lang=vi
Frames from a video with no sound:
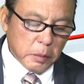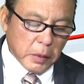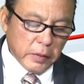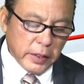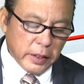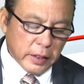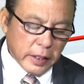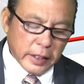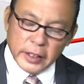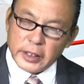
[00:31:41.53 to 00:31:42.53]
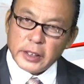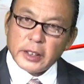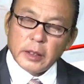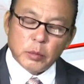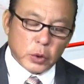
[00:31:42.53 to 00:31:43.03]
bởi vì anh đi chỉ
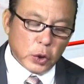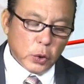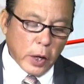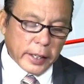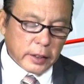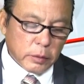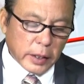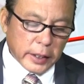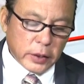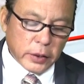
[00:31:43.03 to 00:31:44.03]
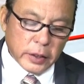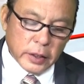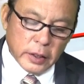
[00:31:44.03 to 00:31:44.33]
trích một số đoạn trong này thôi